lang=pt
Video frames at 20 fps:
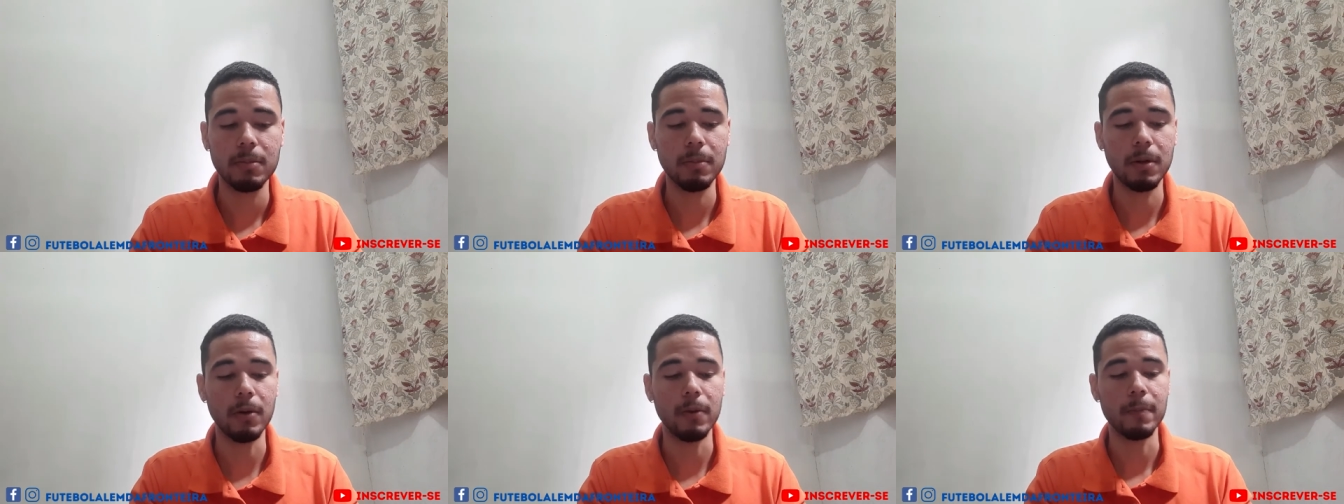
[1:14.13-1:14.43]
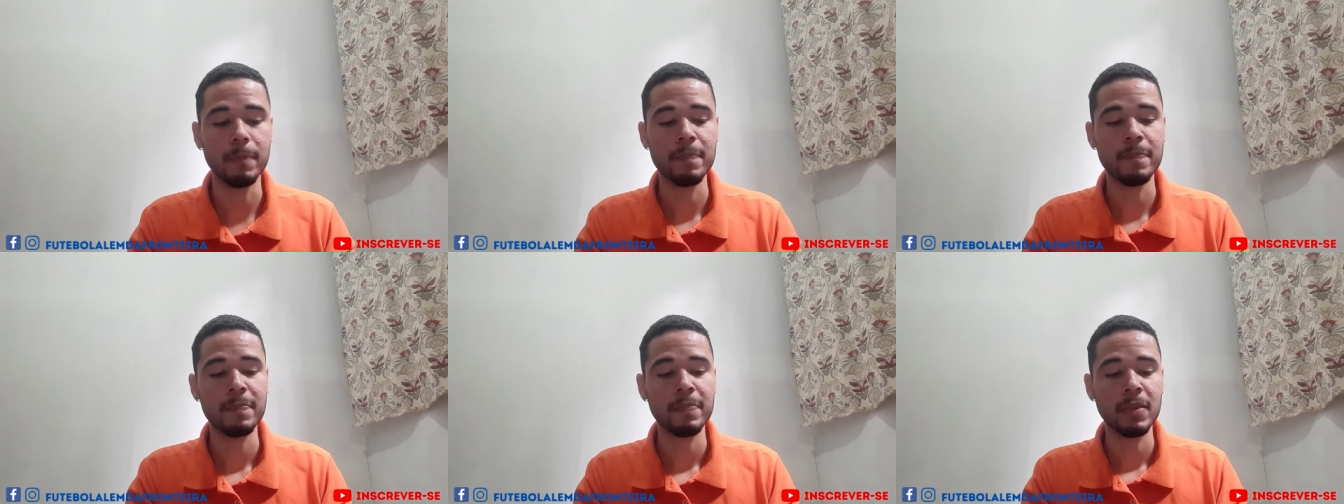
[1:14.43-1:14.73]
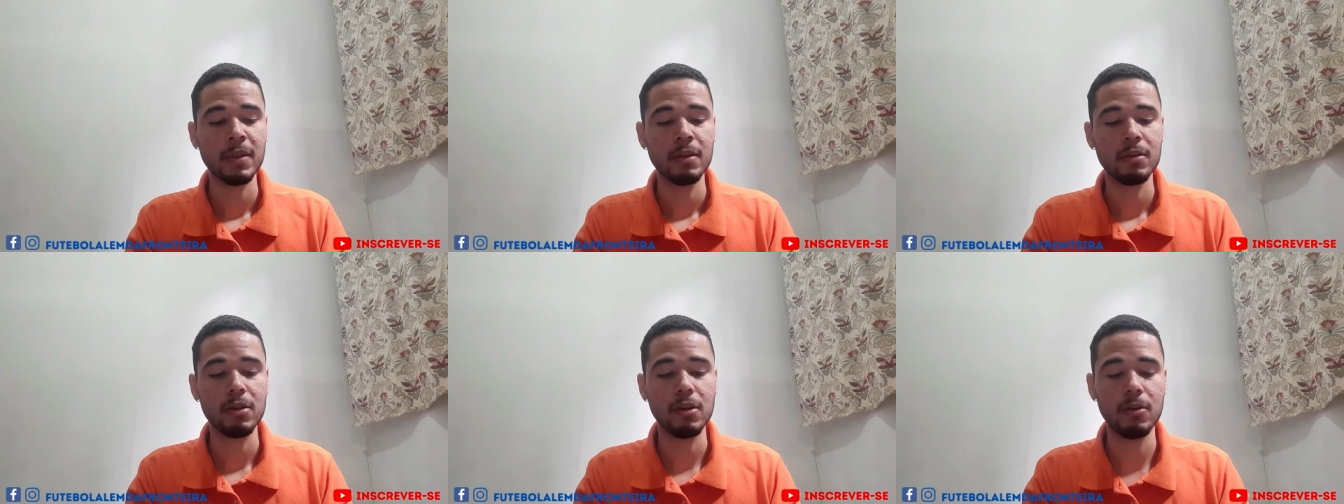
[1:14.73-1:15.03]
Bom,
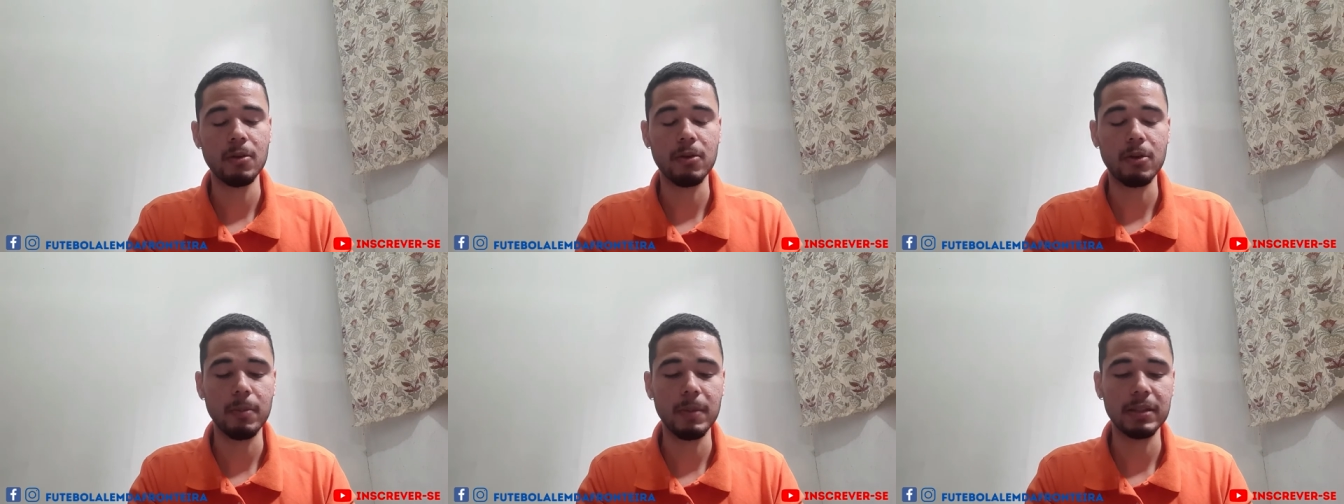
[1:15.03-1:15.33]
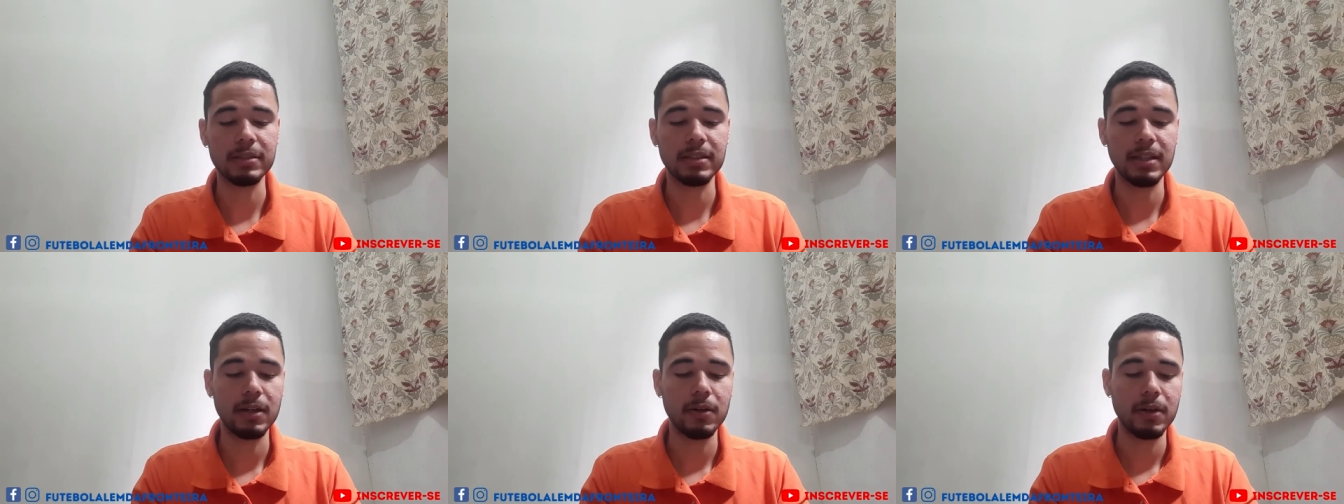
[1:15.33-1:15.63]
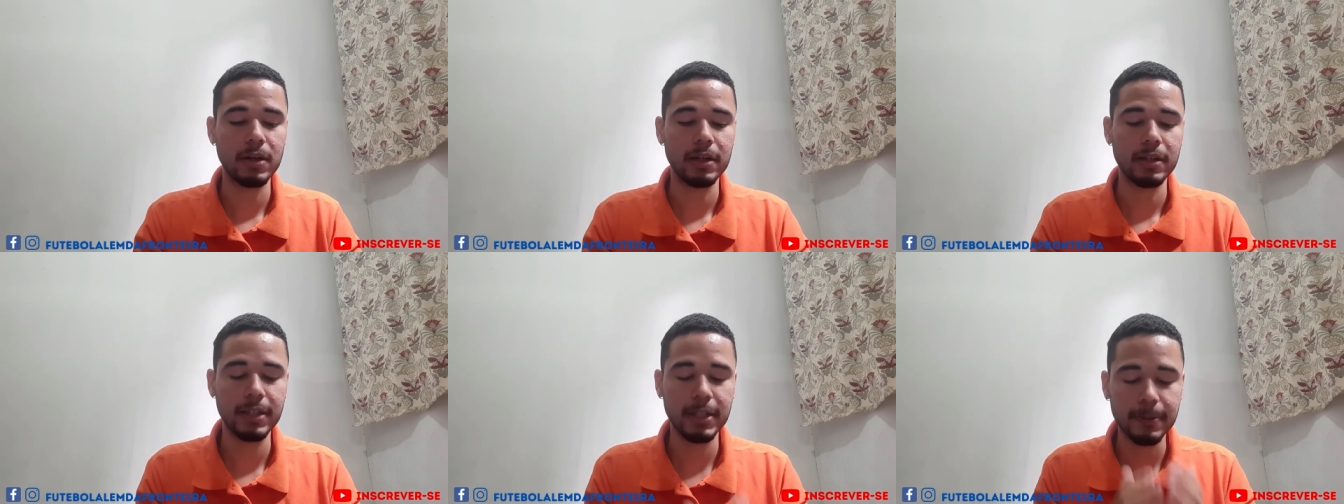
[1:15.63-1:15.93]
então vamos começar
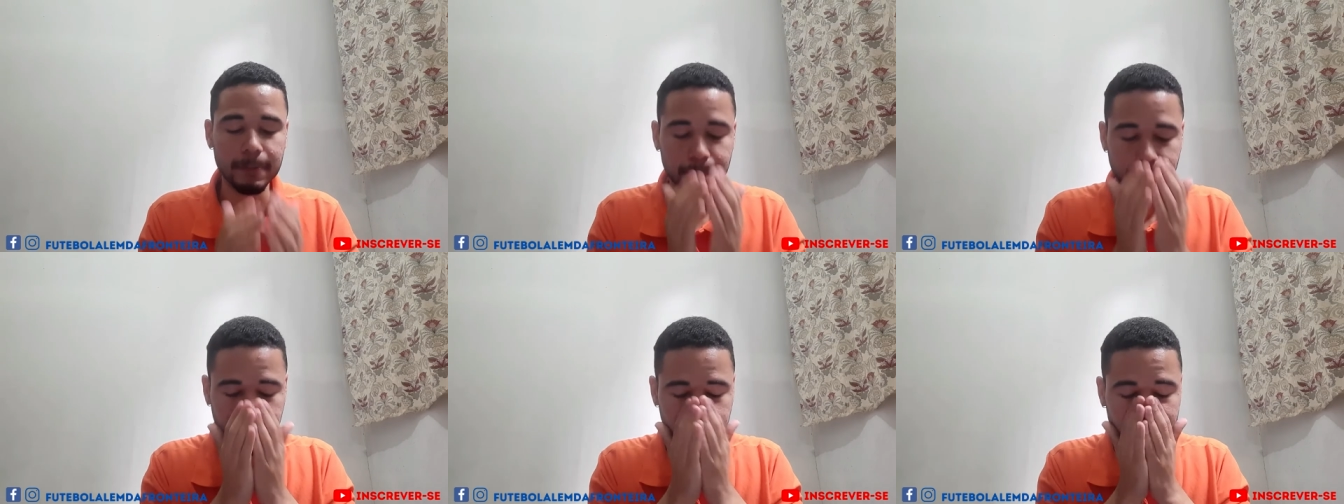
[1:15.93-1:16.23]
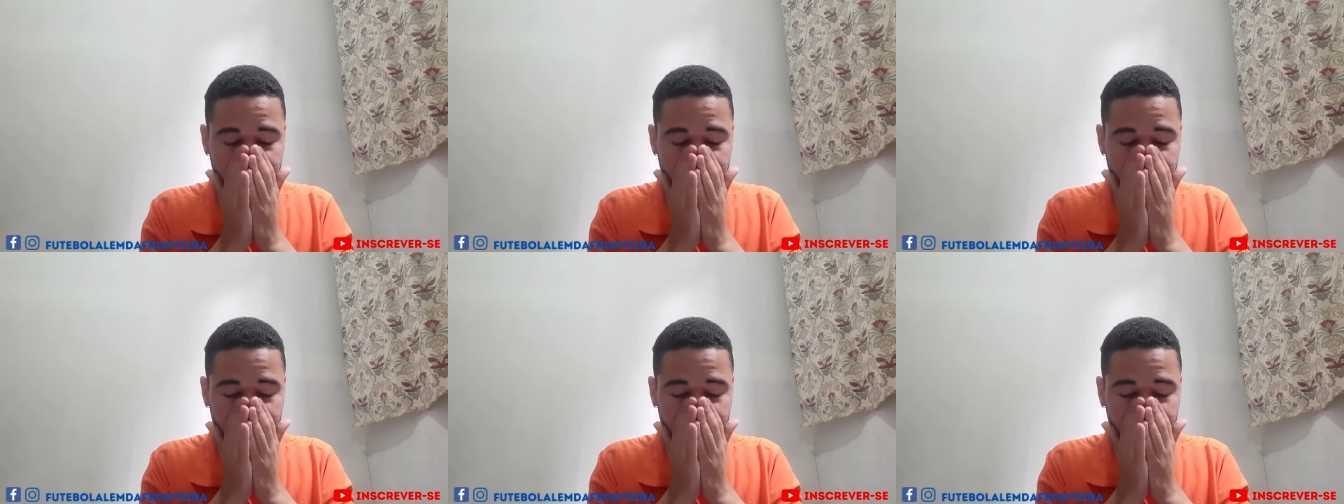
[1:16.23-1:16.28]
agora aqui.